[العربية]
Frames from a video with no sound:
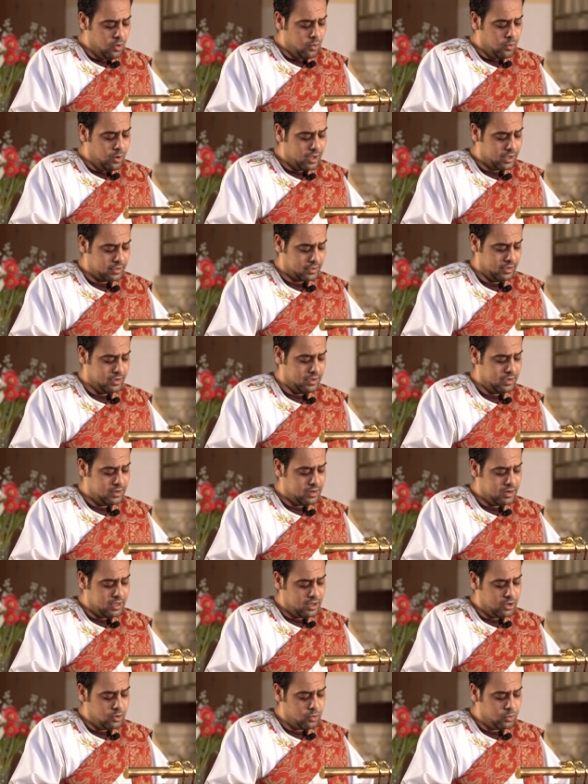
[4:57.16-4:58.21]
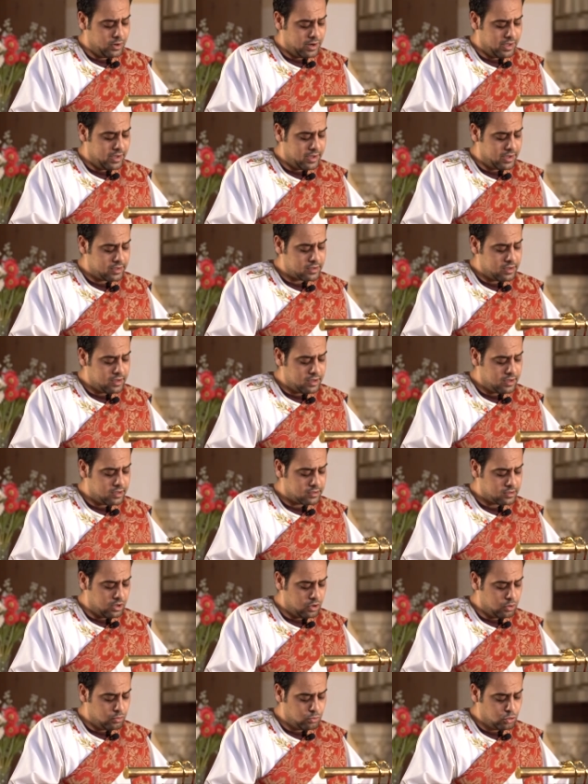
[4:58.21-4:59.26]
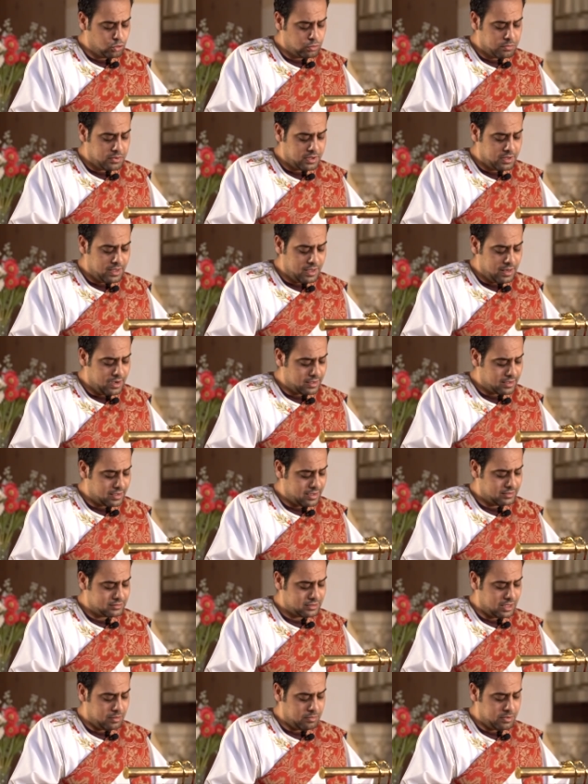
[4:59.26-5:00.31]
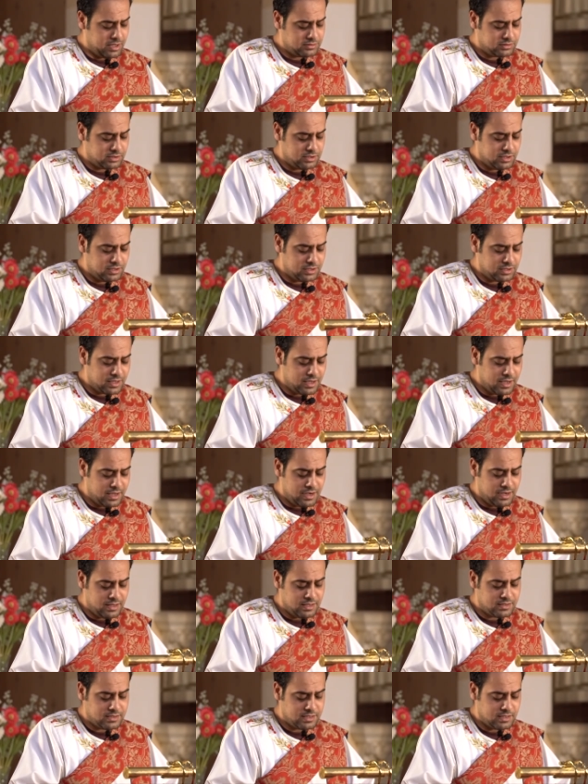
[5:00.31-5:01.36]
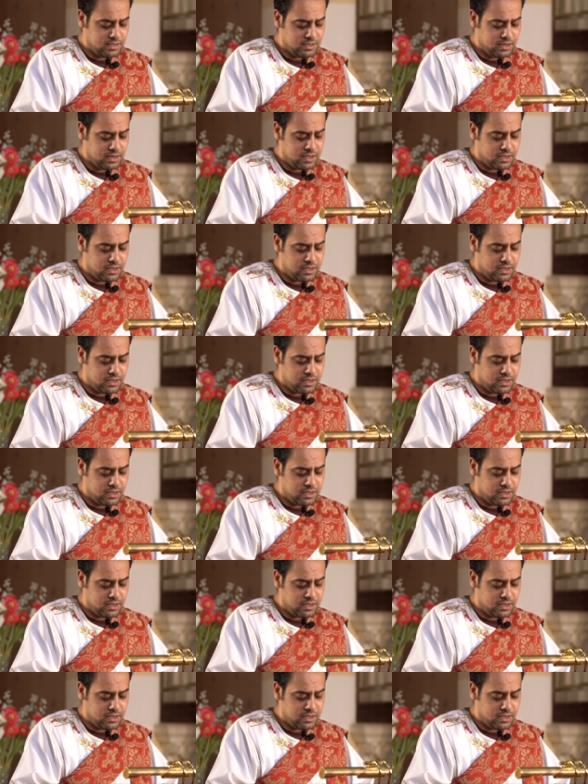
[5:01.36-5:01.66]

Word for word: وكان هناك قوم من الكتبة جالسين